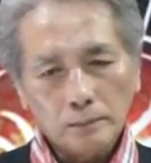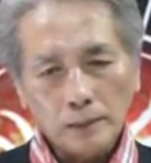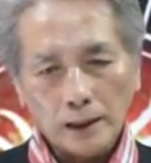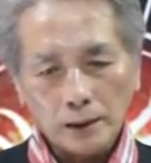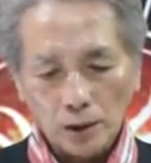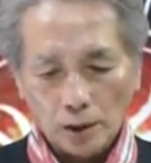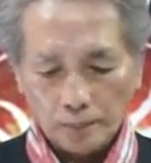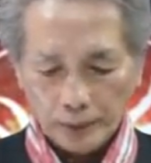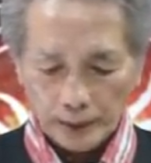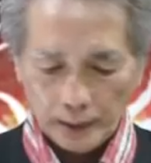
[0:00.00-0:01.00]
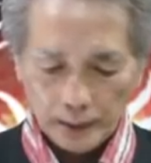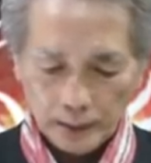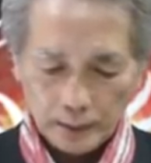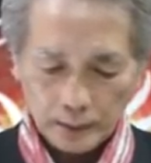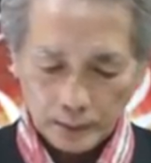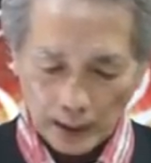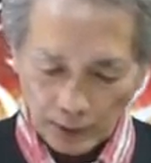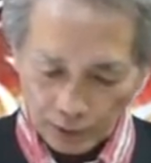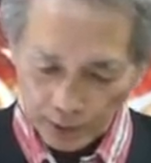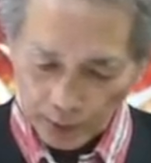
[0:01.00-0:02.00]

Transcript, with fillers: ไปตลอดปี สามราศี